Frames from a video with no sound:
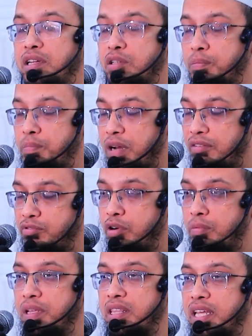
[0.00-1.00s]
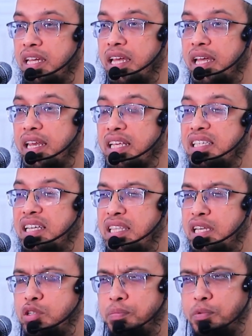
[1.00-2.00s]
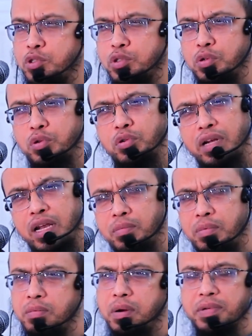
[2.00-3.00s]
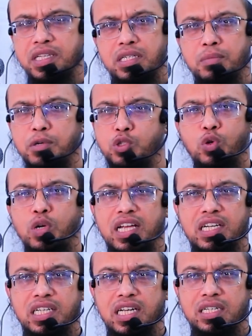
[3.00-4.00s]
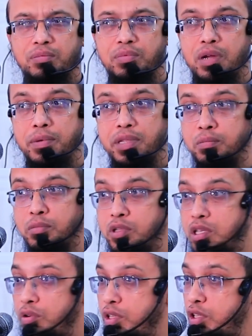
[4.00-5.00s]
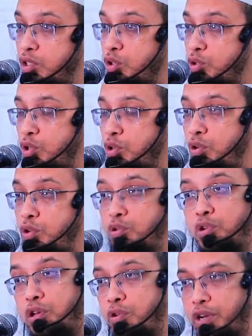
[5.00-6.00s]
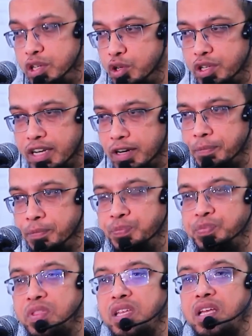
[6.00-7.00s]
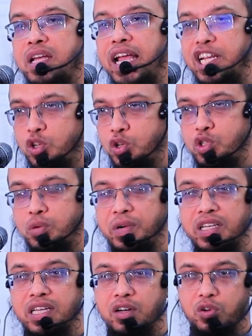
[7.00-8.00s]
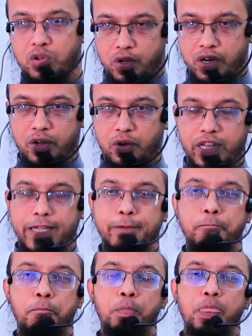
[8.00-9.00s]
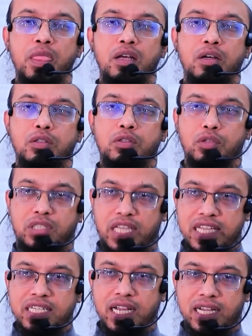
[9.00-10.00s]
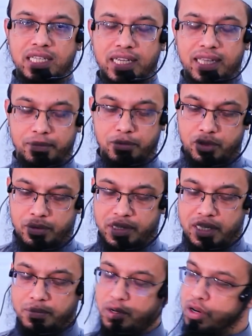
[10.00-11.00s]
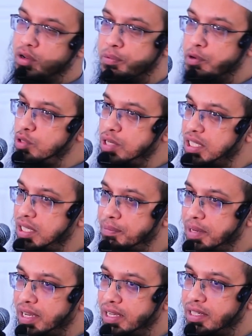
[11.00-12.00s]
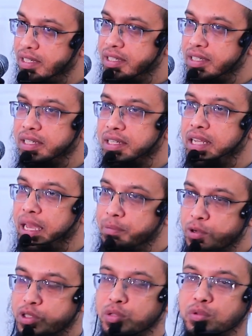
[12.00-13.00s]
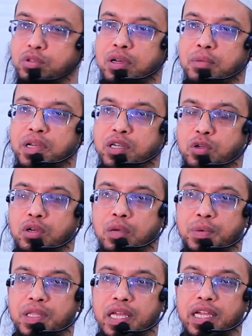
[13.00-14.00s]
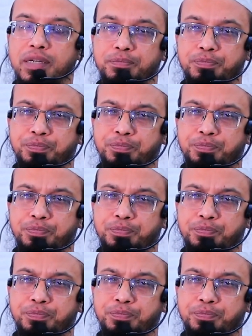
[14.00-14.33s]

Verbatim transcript: এসব প্ল্যাটফর্মে থেকে নাস্তিকদের এসব প্রশ্নগুলো নানাভাবে আমাদের সামনে চলে আসে আসার পর আমাদের মধ্যেও এদের সংশয়গুলো তৈরি করে শয়তান এই সংশয়বাদ এখন ঘরে ঘরে তো সেই জায়গা থেকে মুসলমানদের মনে এরকম প্রশ্ন আসতে পারে এই প্রশ্ন উত্তর আমরা সংক্ষেপে দেই